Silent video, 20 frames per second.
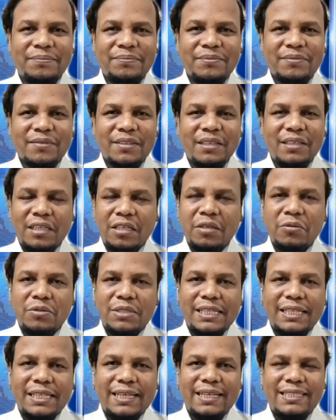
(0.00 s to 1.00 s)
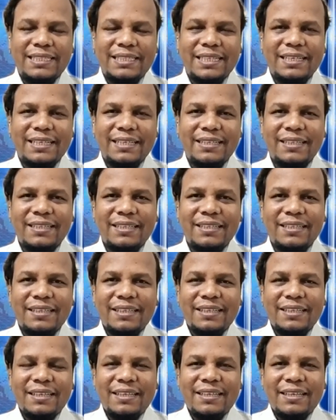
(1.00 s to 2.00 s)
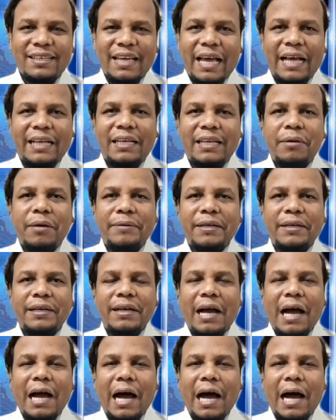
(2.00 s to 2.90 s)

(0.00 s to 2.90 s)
নিউজে দেখেছেন একইভাবে আল